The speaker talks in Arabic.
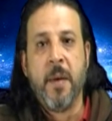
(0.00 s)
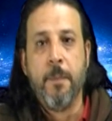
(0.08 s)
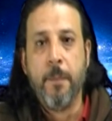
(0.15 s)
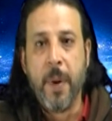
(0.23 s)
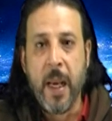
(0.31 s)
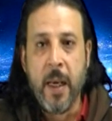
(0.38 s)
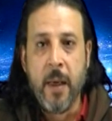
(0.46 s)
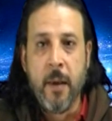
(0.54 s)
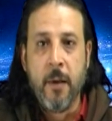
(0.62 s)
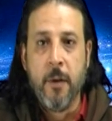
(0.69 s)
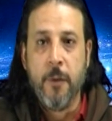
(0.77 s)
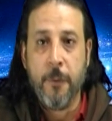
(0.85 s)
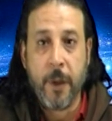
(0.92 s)
بل
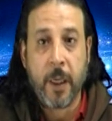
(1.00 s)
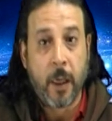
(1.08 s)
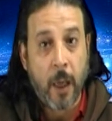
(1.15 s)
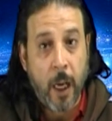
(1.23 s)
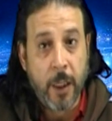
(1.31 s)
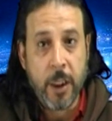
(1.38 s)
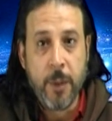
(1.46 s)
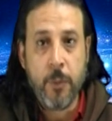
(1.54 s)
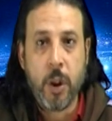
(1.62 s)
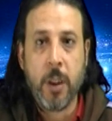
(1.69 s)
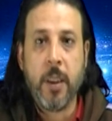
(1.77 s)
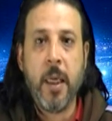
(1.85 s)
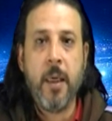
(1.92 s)
فكر قديم
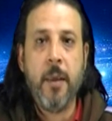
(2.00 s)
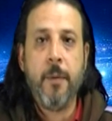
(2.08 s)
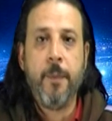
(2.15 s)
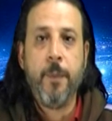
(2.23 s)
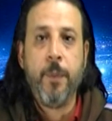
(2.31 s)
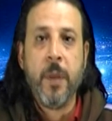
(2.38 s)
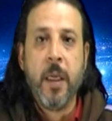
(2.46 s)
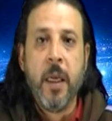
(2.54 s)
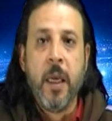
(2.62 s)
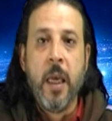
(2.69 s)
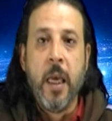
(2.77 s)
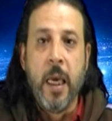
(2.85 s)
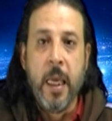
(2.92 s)
جدا
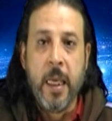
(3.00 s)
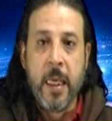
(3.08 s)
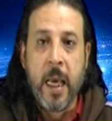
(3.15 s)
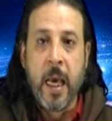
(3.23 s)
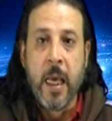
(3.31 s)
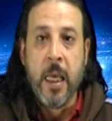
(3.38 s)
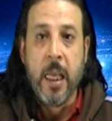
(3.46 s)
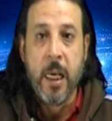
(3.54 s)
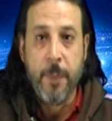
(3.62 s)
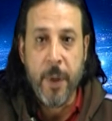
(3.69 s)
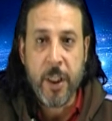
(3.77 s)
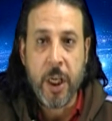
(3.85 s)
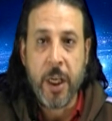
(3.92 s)
ان
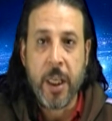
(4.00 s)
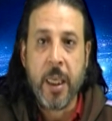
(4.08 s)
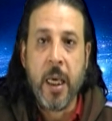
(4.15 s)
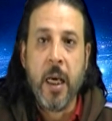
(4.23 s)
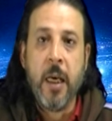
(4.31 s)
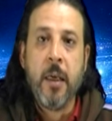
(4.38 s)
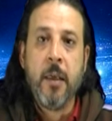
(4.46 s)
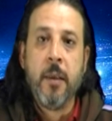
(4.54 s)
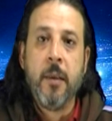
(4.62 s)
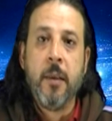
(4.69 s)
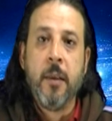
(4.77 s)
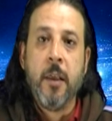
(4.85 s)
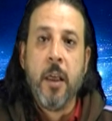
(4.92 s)
البشريه
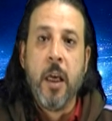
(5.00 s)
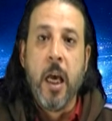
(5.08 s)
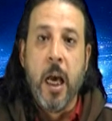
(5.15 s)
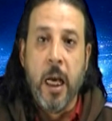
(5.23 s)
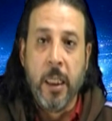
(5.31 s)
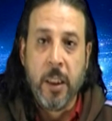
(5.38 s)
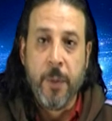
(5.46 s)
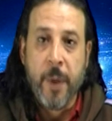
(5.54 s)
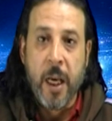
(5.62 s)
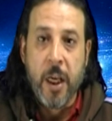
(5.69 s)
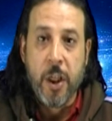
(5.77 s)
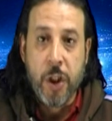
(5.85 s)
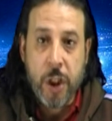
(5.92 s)

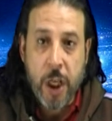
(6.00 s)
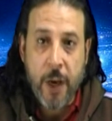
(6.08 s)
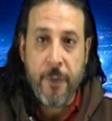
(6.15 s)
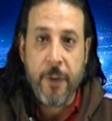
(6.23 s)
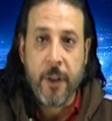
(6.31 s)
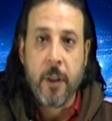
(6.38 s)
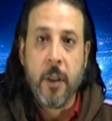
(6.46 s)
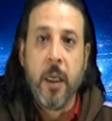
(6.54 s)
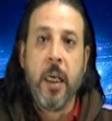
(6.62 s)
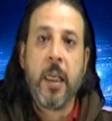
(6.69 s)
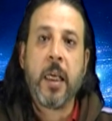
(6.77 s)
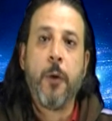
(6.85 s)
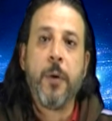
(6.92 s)
عندما شافت
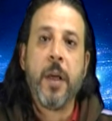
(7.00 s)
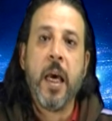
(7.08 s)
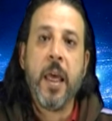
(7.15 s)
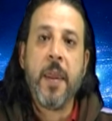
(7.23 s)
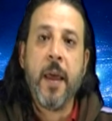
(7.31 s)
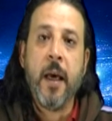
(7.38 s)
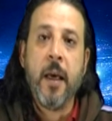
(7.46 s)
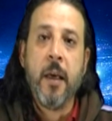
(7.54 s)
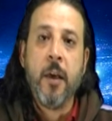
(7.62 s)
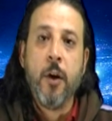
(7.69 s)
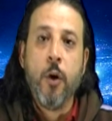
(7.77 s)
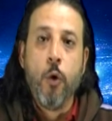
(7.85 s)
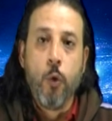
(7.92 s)
الكون هذا
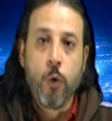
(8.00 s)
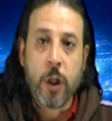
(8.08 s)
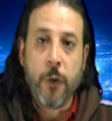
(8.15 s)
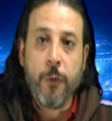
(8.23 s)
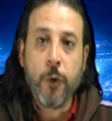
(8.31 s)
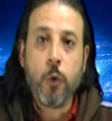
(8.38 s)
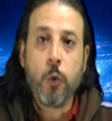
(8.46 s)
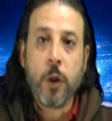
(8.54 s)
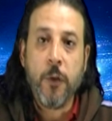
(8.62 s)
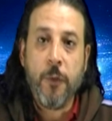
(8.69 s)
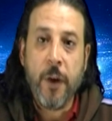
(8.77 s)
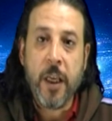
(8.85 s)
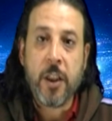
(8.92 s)
وشافته
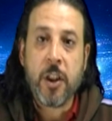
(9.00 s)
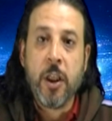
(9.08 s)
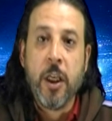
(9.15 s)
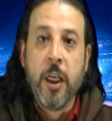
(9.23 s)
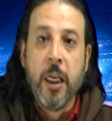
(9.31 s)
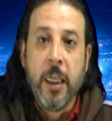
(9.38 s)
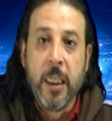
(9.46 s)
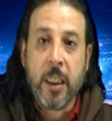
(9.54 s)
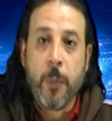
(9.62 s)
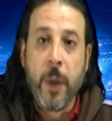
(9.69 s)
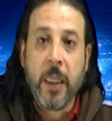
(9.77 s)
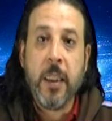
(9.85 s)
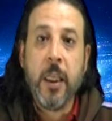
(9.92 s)
كيفاش
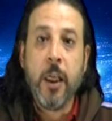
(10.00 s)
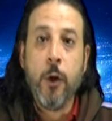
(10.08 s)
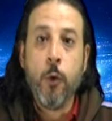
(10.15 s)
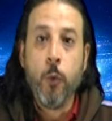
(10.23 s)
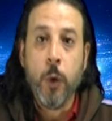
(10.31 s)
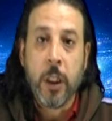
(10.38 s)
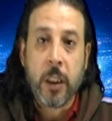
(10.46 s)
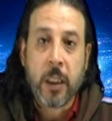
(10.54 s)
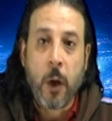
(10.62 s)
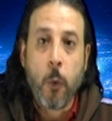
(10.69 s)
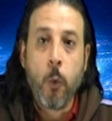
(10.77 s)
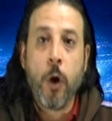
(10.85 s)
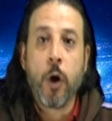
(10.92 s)
يتبدل
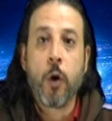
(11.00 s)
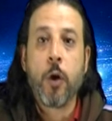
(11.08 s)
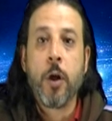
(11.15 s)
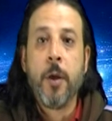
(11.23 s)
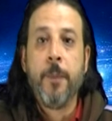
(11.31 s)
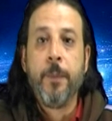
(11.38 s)
ويتطور